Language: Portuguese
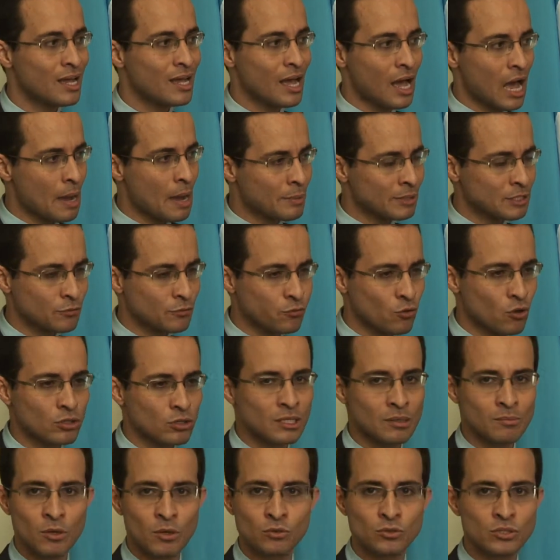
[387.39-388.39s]
A arma de fogo
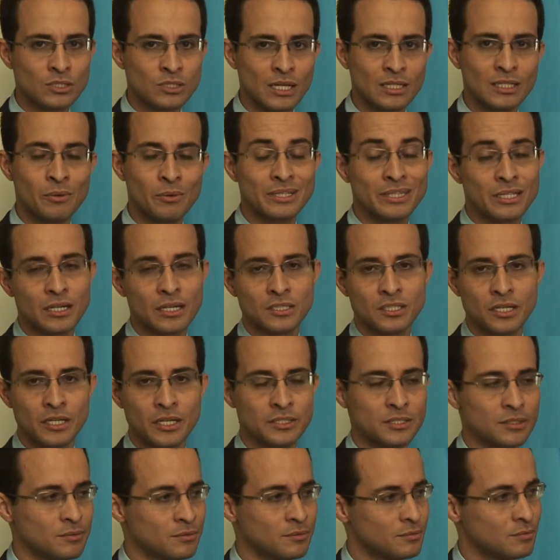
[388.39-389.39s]
na mão do cidadão é tragédia.